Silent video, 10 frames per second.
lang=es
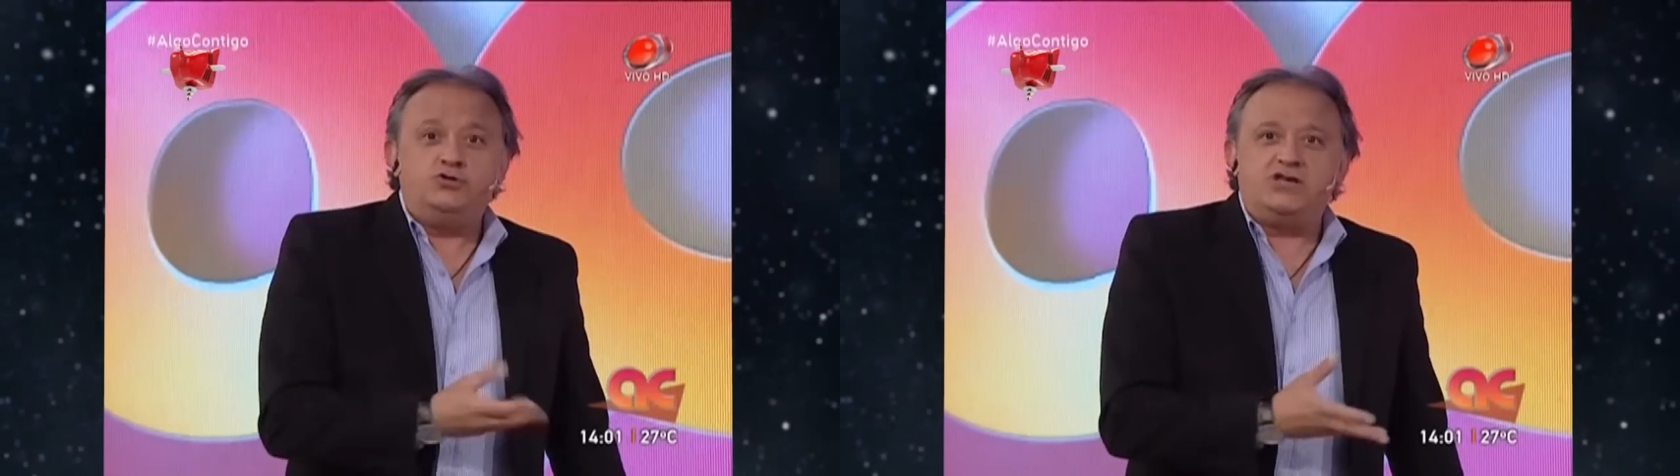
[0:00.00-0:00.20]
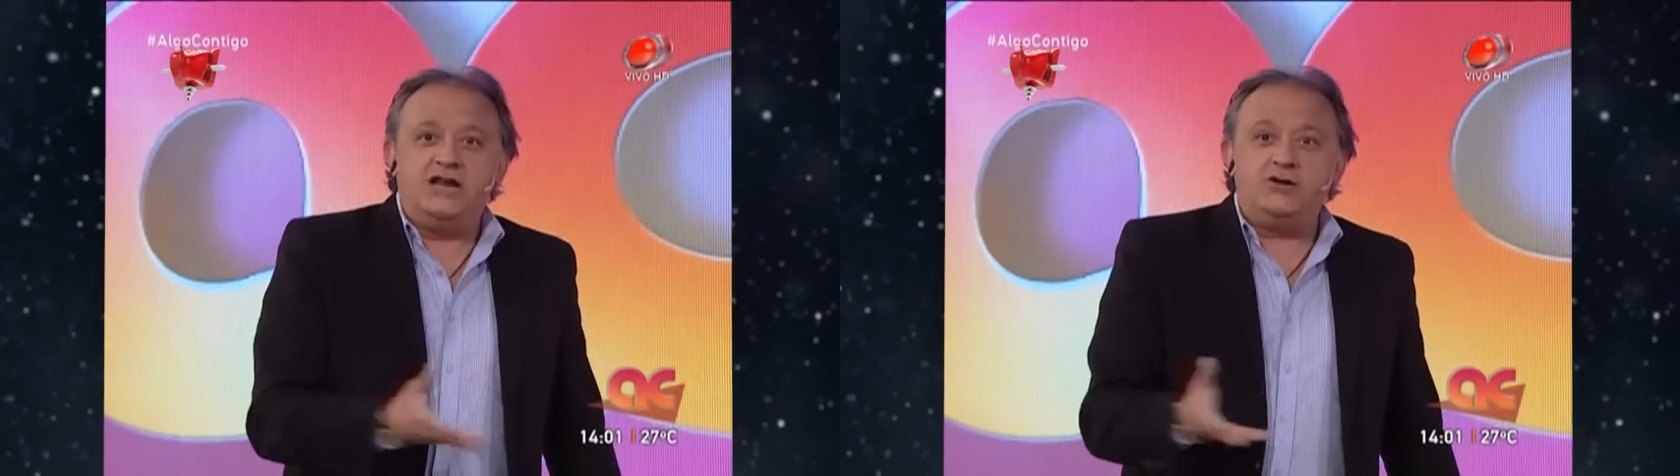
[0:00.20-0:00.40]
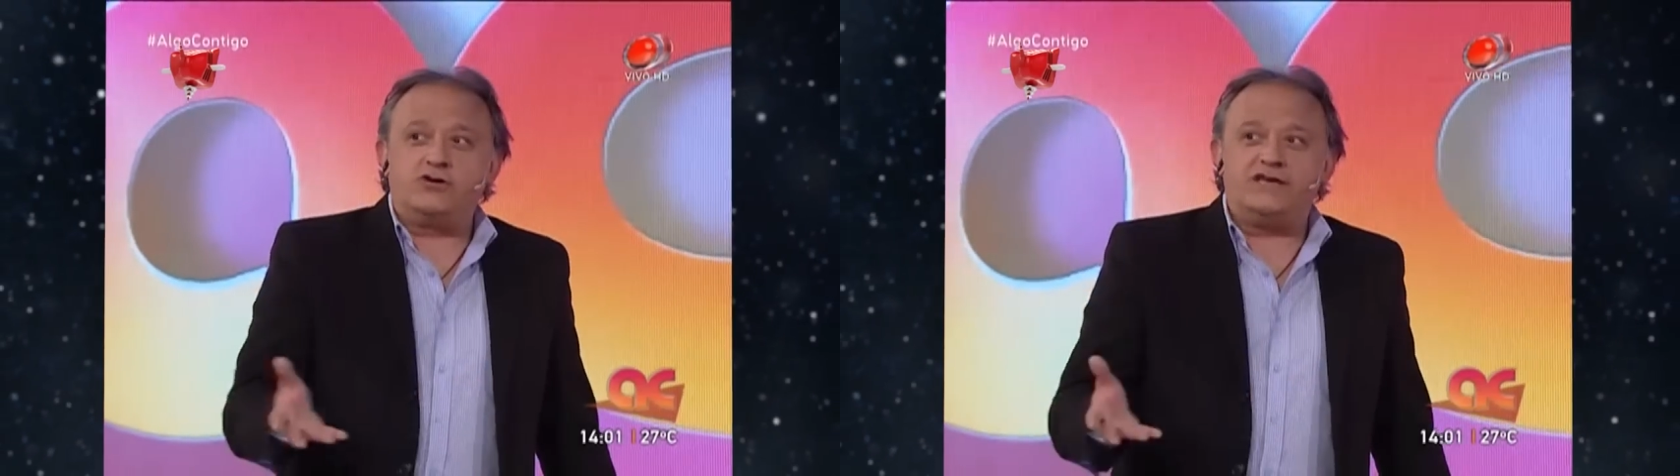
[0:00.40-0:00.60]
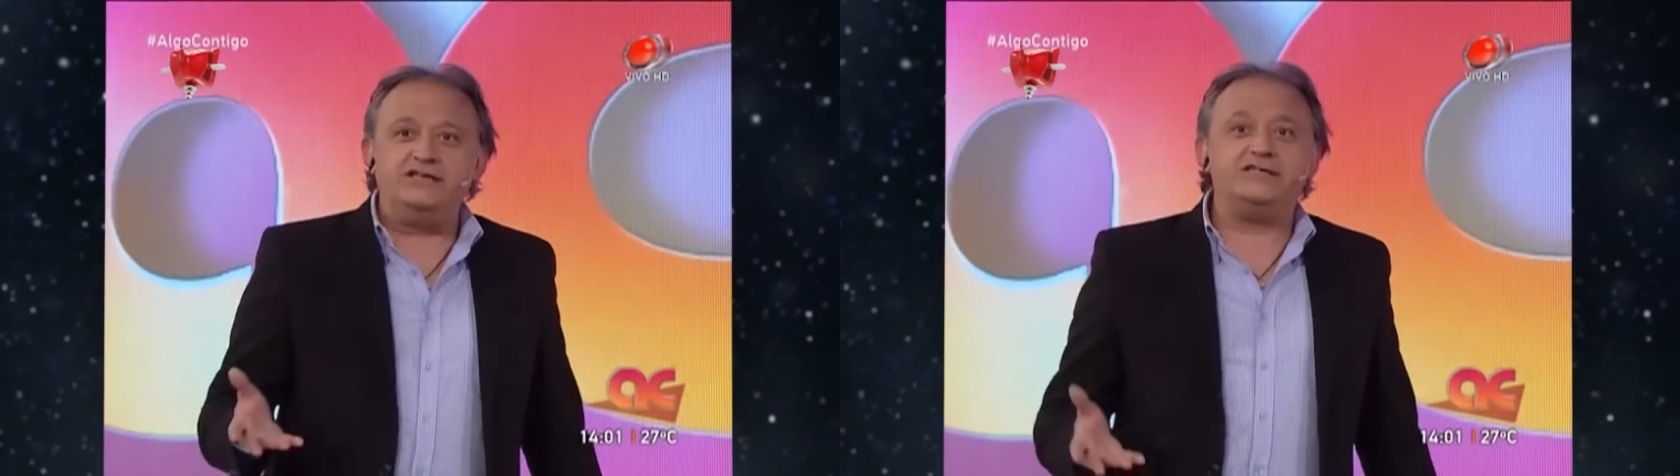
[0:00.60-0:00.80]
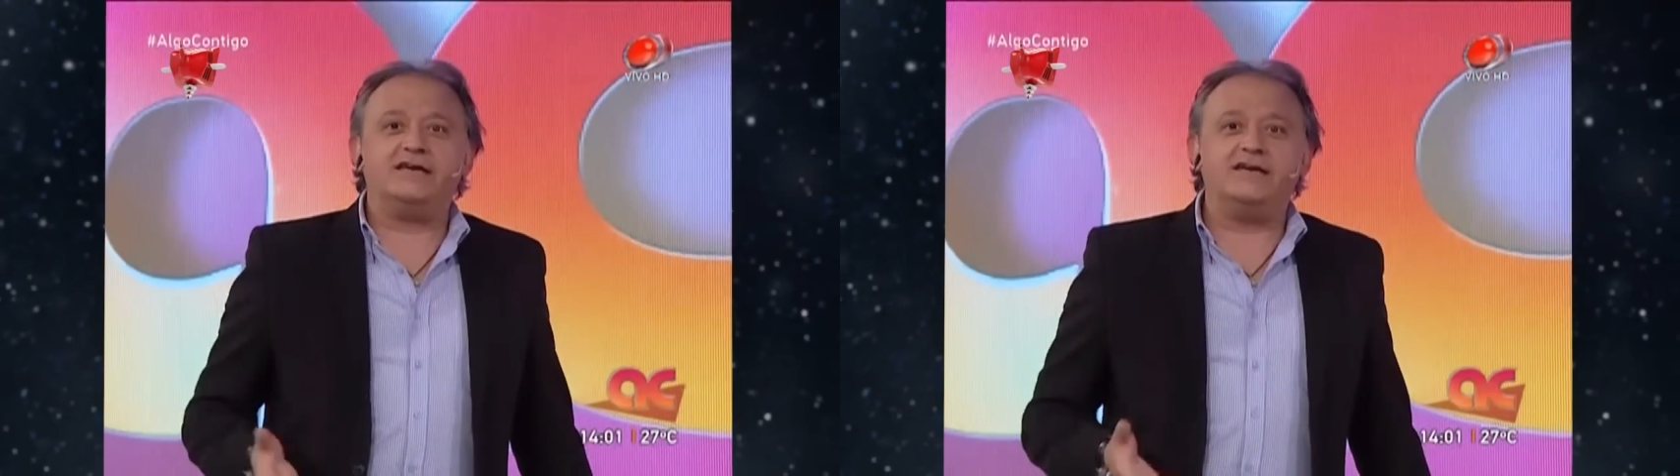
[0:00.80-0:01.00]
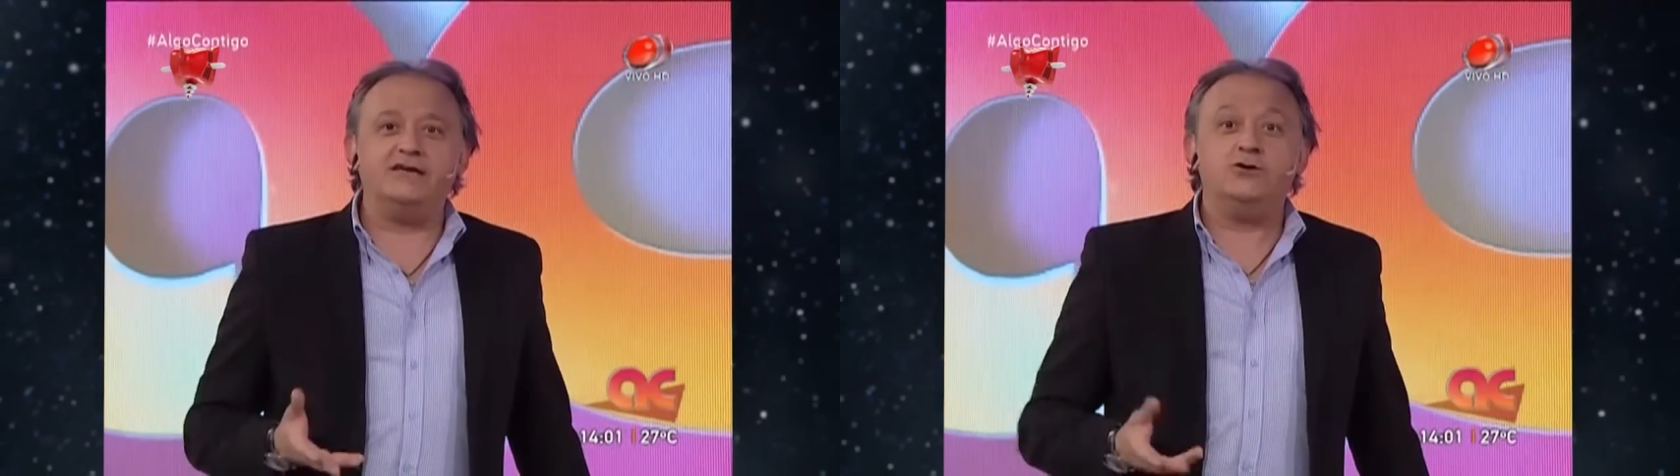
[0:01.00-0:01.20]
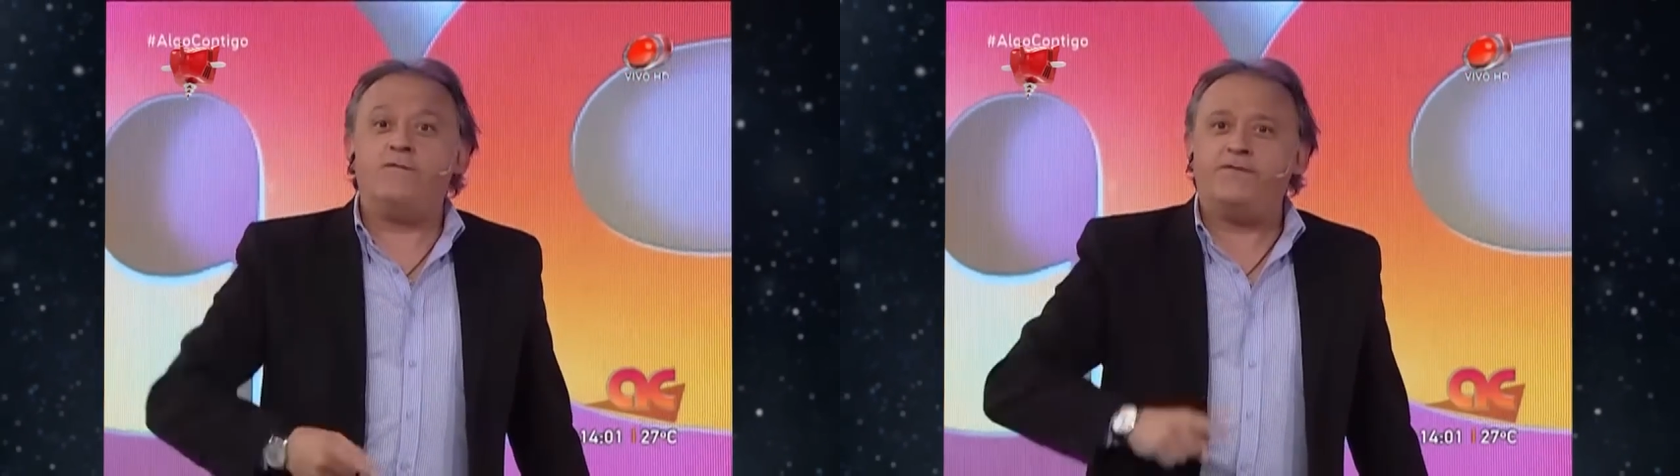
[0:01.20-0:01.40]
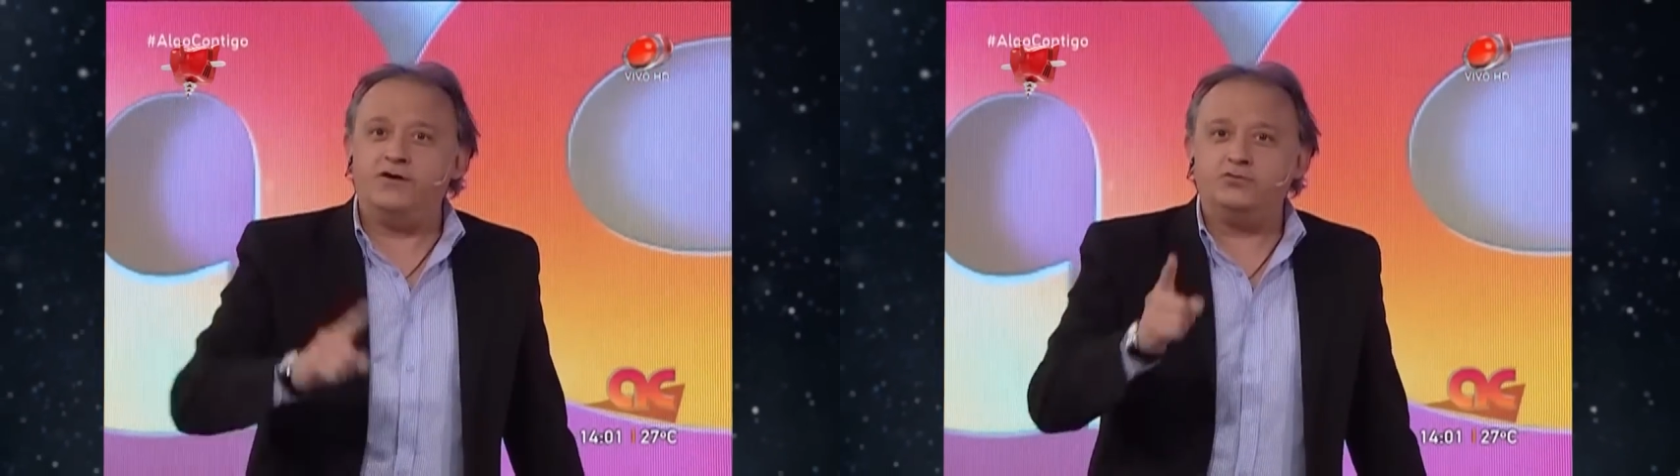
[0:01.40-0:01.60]
chileno que dice que
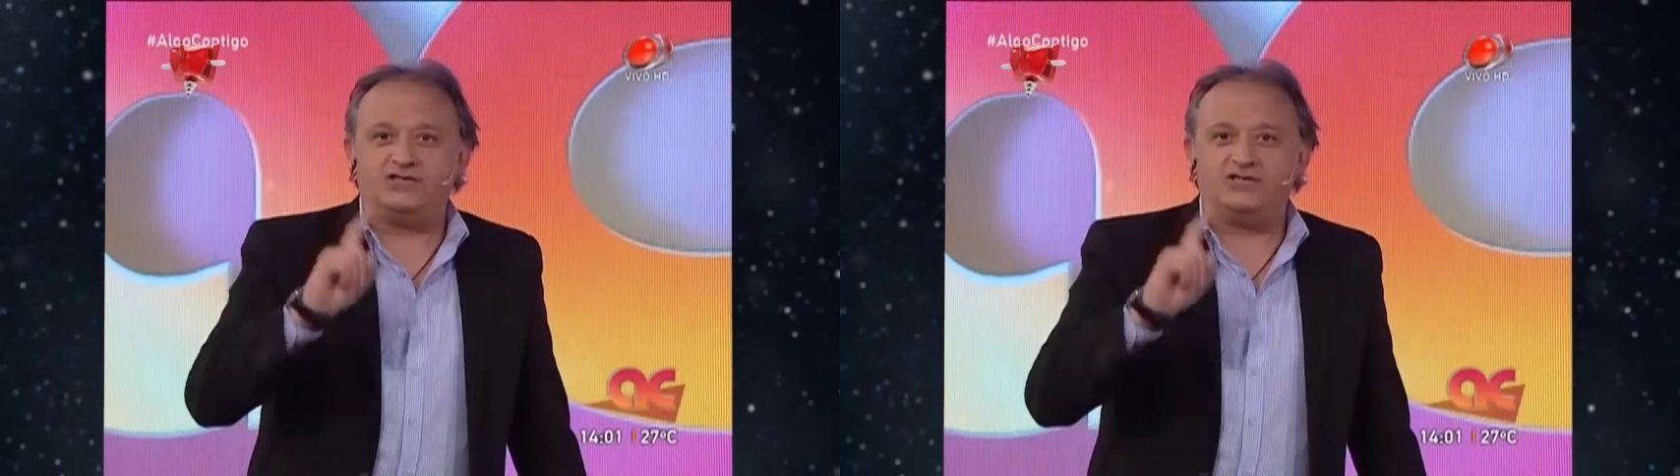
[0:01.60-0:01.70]
no fue un